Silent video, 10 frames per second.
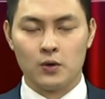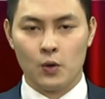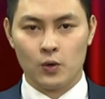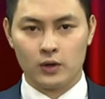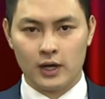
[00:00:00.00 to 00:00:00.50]

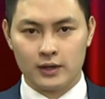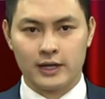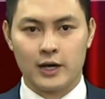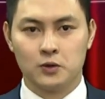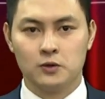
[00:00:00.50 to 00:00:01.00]
hộ cận
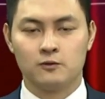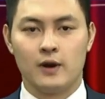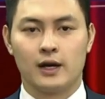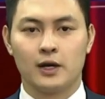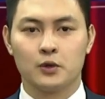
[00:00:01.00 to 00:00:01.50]
nghèo
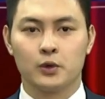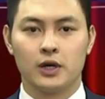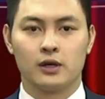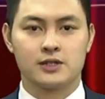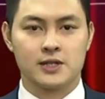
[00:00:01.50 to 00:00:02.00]
và các đối
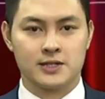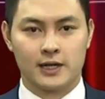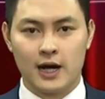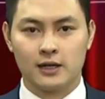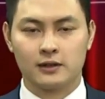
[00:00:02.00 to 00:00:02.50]
tượng chính
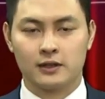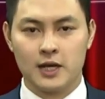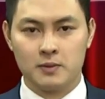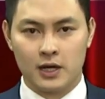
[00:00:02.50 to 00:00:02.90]
sách khác tiếp